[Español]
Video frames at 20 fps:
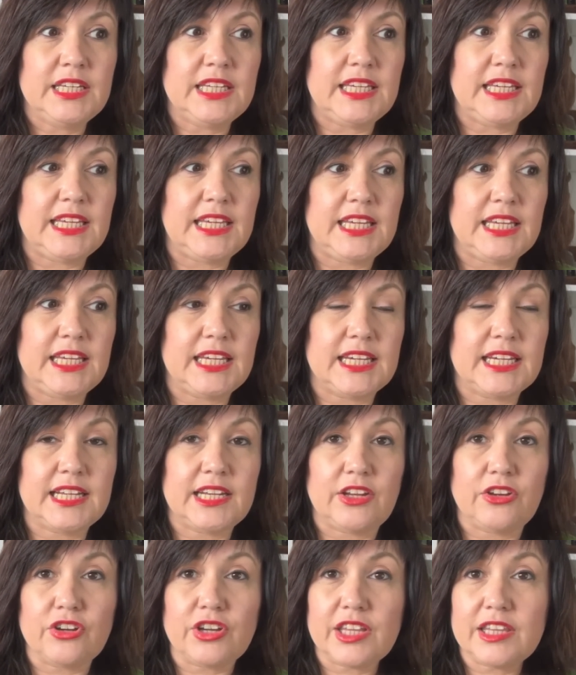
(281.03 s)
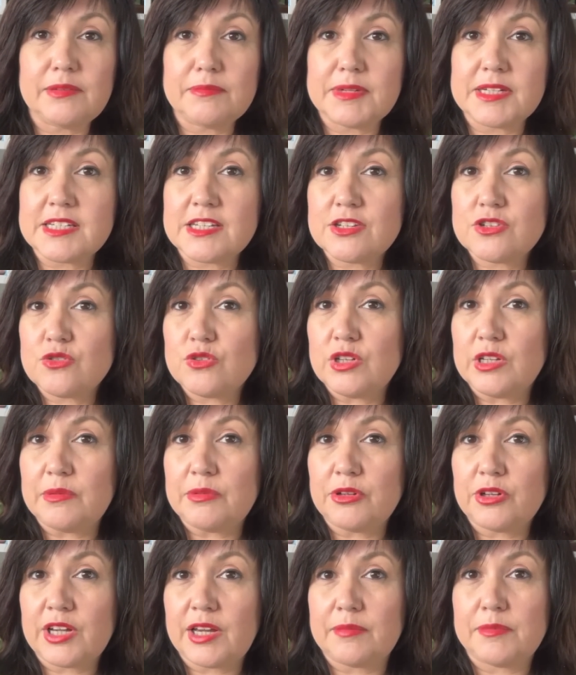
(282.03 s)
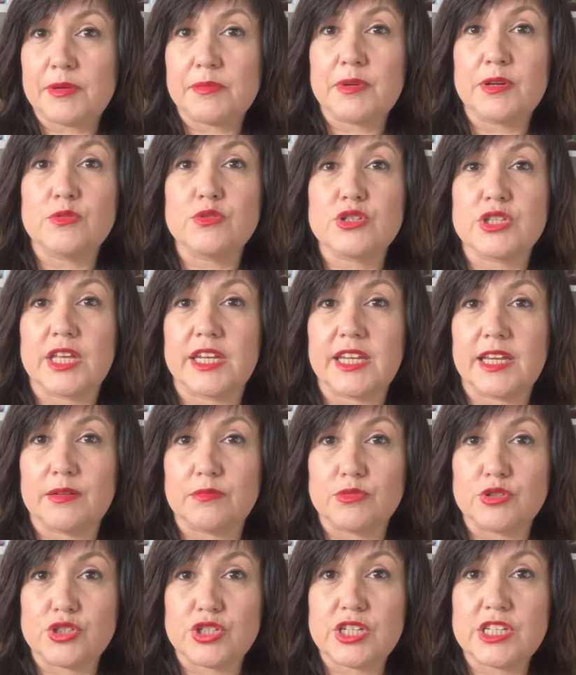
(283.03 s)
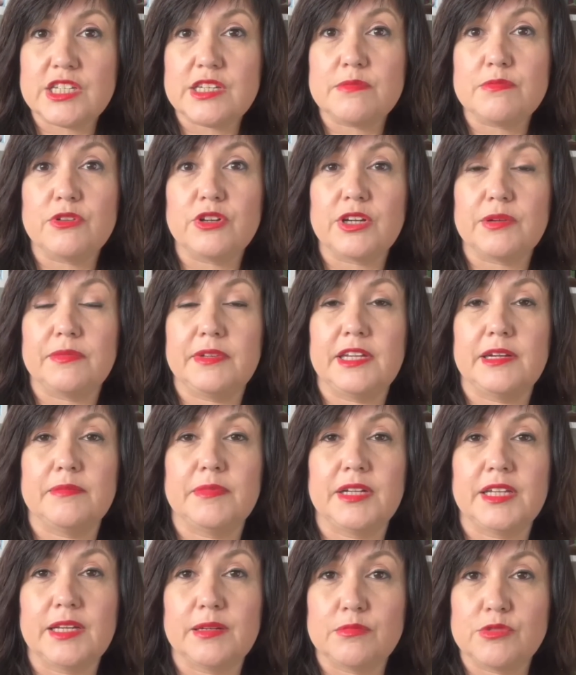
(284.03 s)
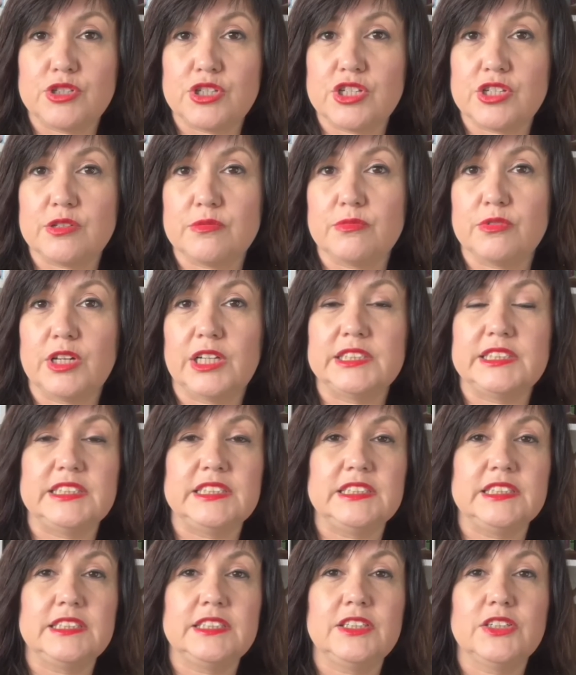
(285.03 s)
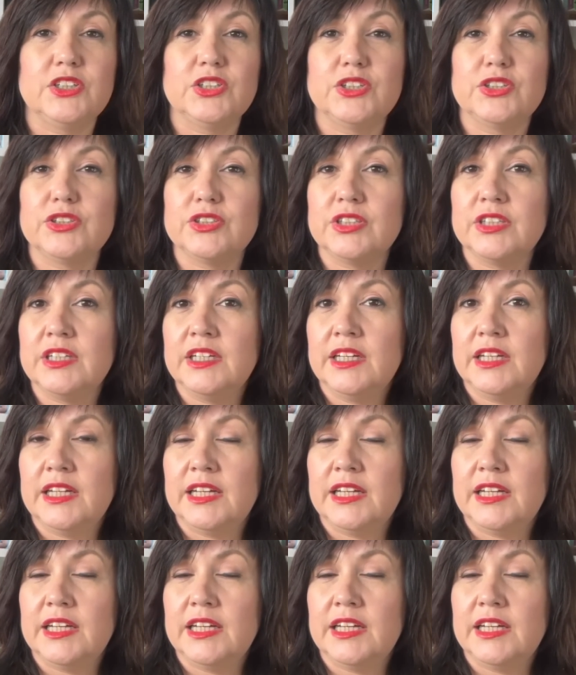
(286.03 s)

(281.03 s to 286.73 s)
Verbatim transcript: Y creo que además es un libro que a mí me gustaría muchísimo, que me llamaría muchísimo la atención.